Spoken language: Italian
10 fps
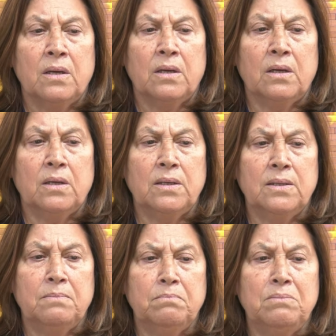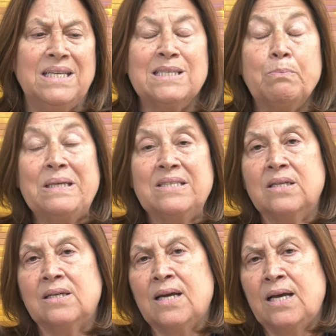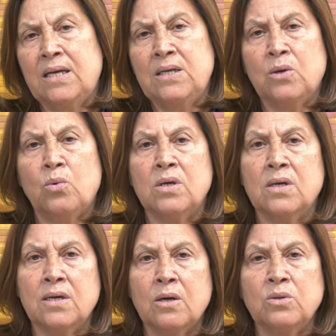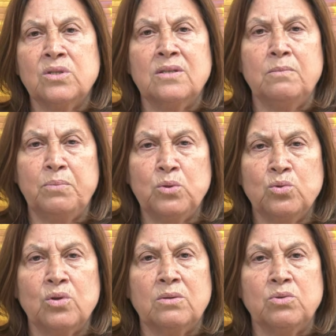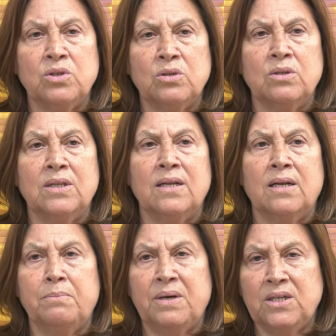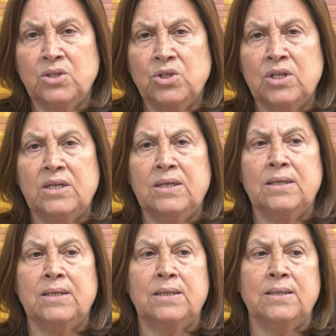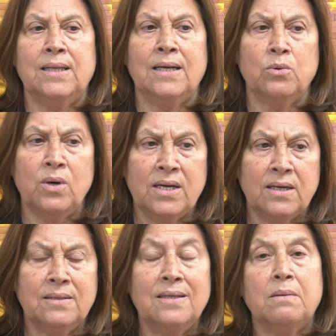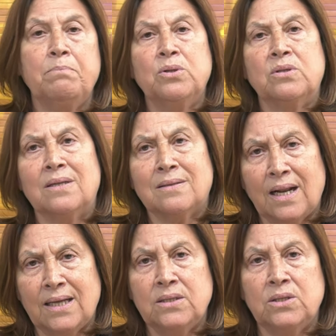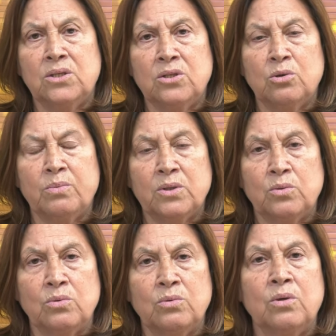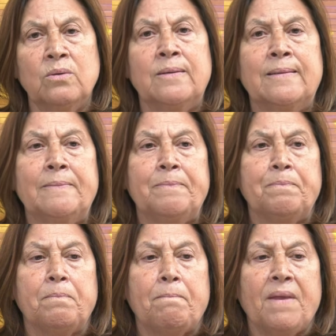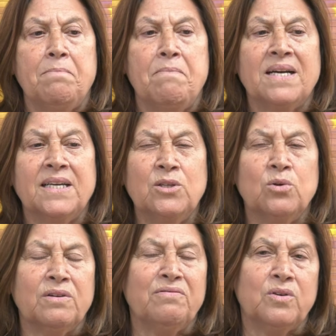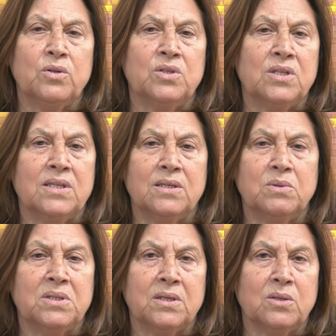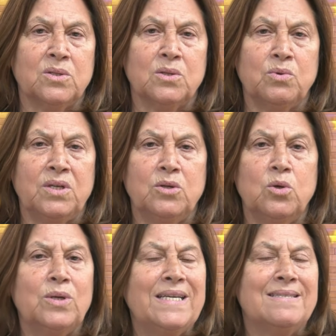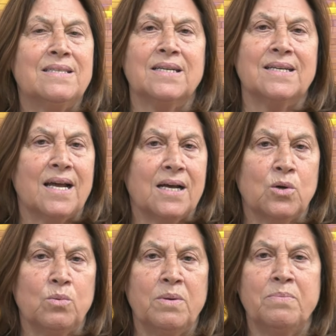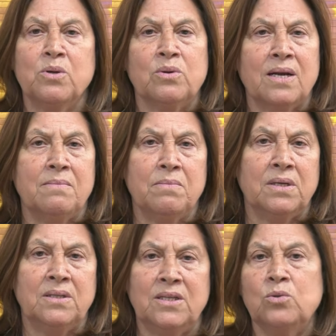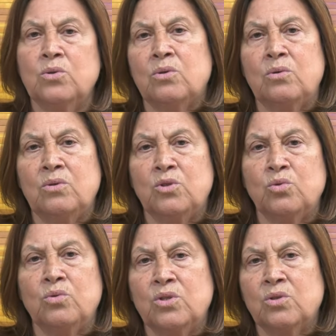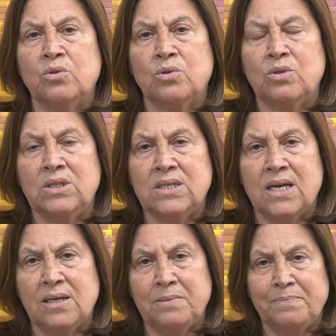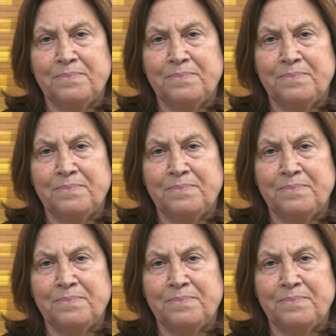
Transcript: Eh, mi aspetterei qualche cosa di più sulle questioni della pace, della guerra, dei rapporti atlantici soprattutto ma credo che forse queste cose qui non entrerà come programma dentro il suo discorso iniziale.